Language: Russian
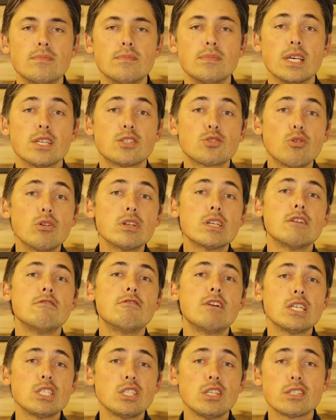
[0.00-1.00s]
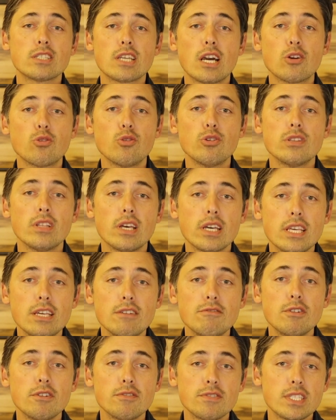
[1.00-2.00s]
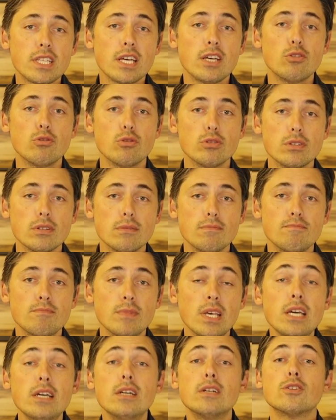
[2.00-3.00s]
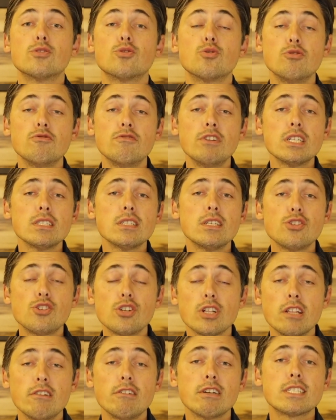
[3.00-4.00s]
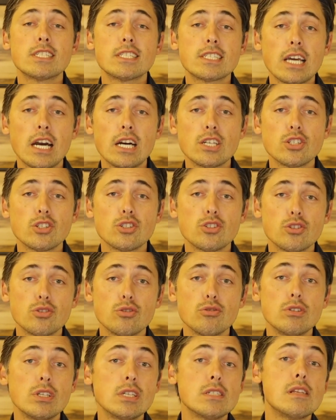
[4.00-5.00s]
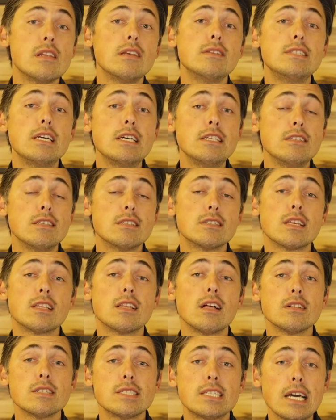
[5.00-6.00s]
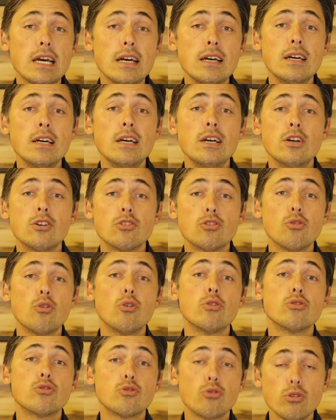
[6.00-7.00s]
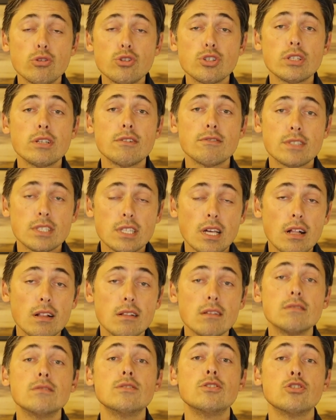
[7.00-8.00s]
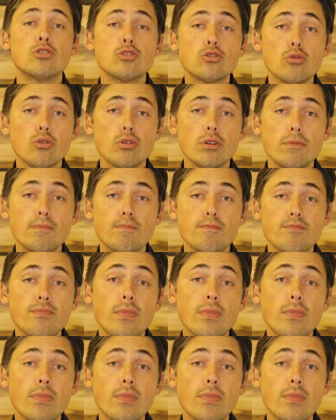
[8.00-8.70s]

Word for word: Насколько важно, с какой ноги вы встаете? Суеверный человек скажет, что если день не задался, то он точно встал не стой.